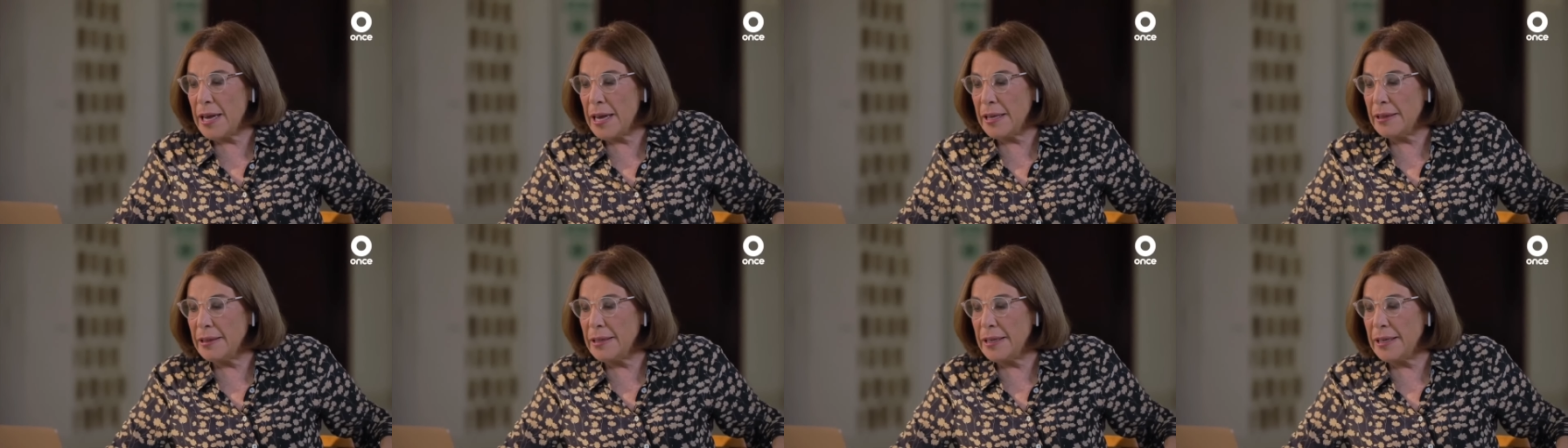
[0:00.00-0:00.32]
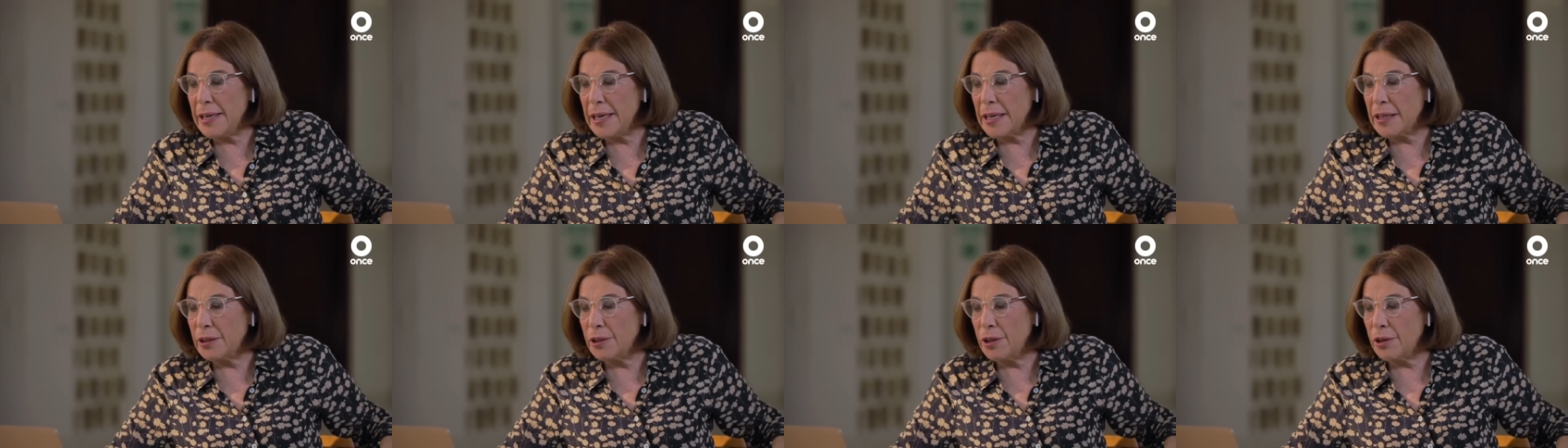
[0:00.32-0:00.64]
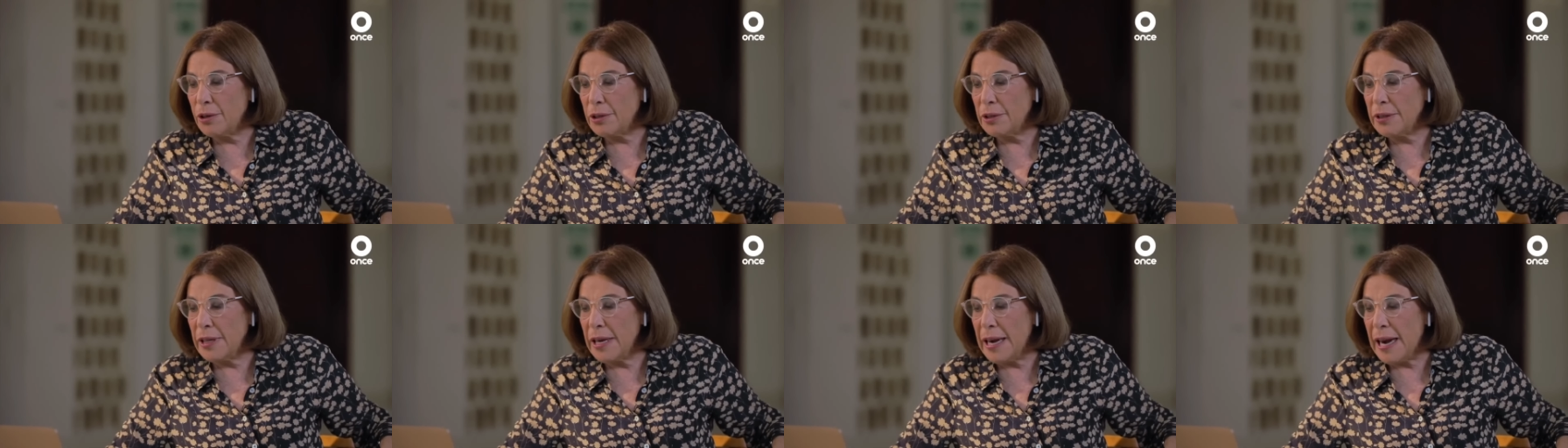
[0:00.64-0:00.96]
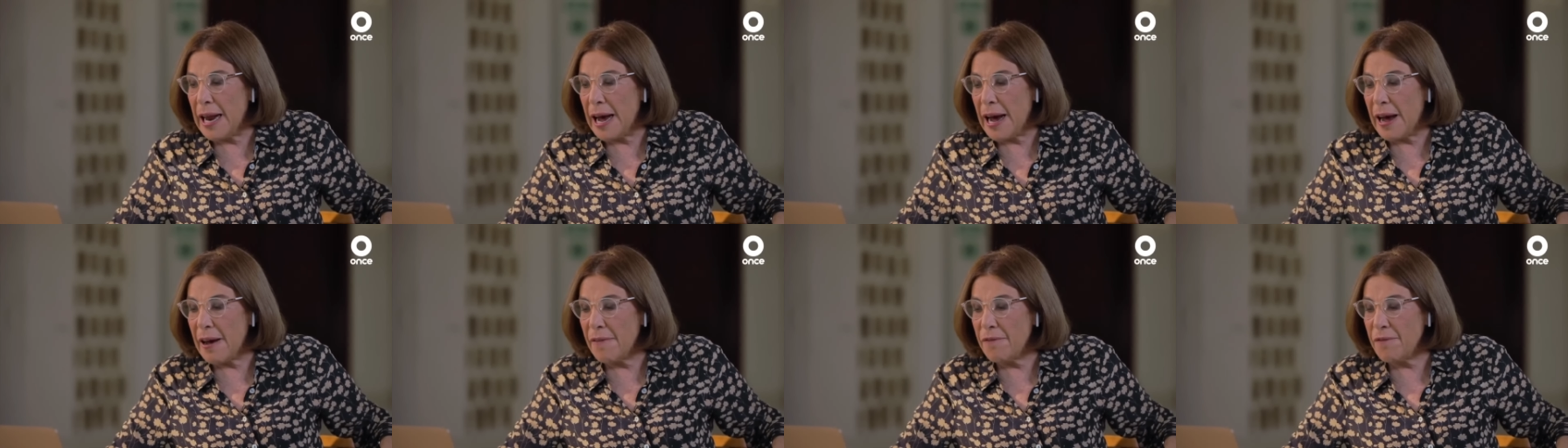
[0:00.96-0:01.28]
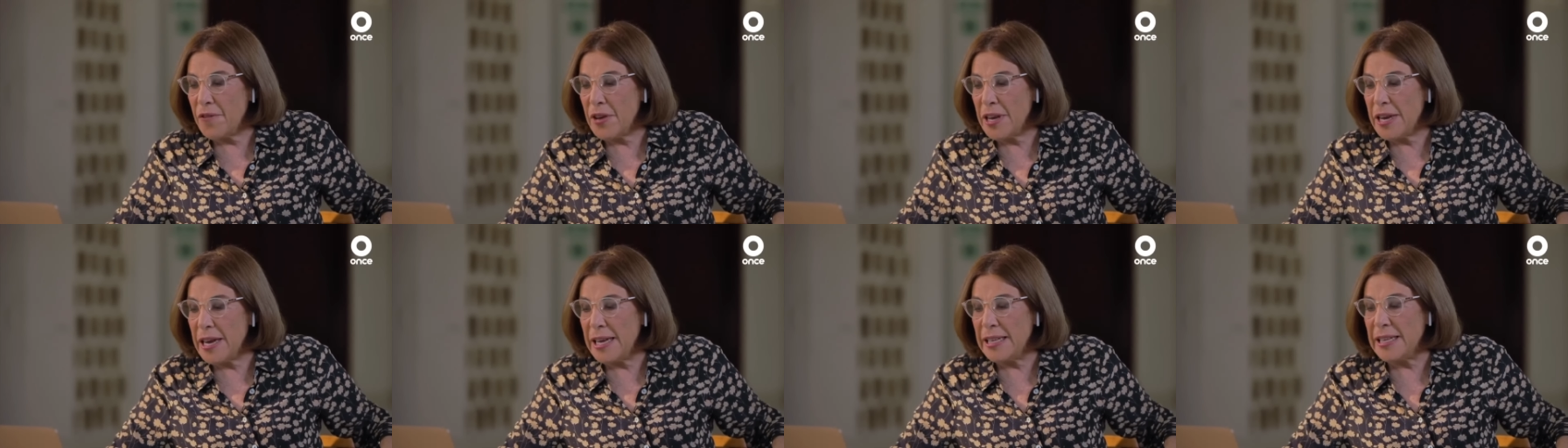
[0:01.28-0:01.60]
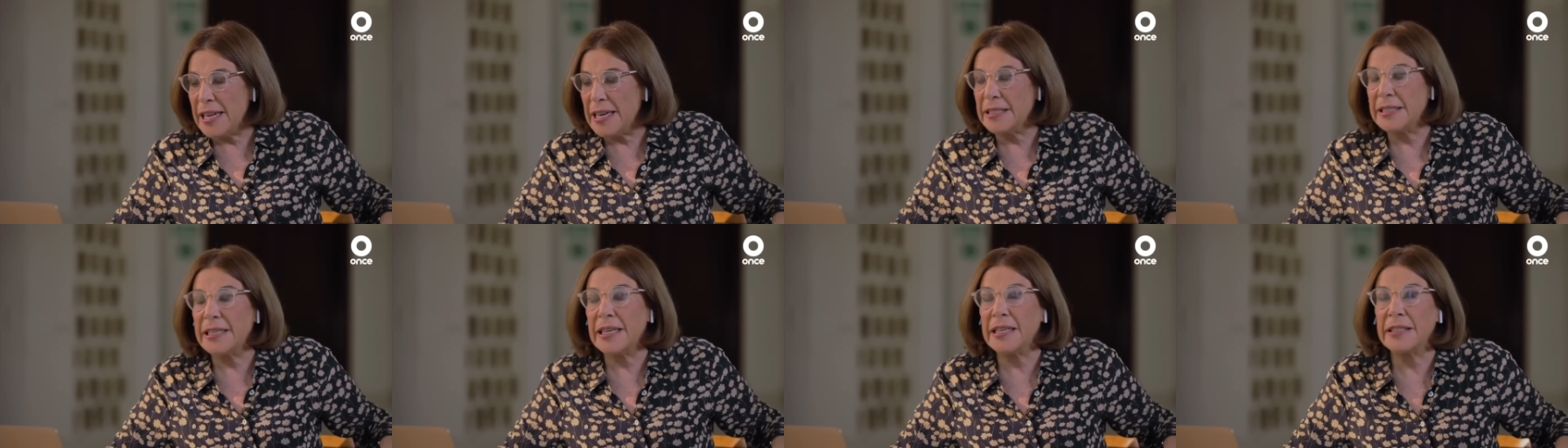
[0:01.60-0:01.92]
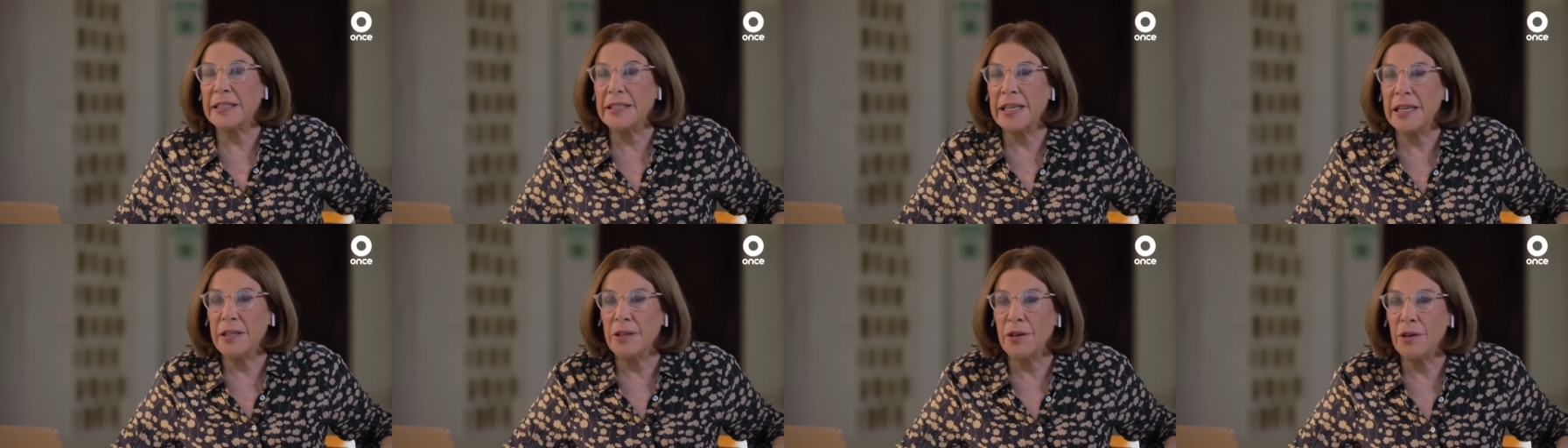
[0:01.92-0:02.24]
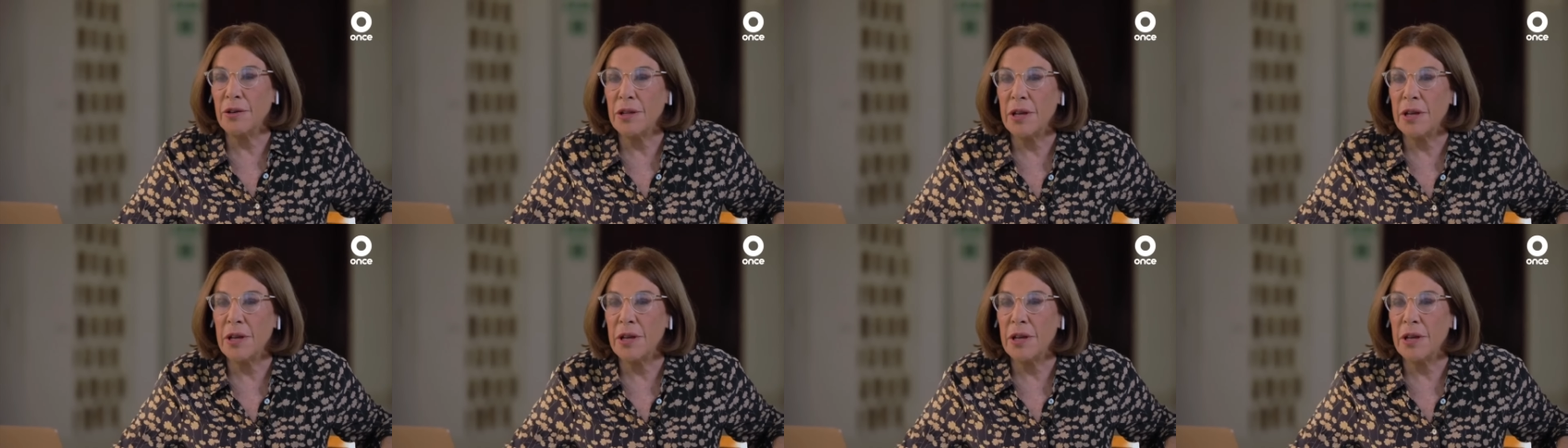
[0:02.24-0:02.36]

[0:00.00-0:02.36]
director de la AFI en el sexenio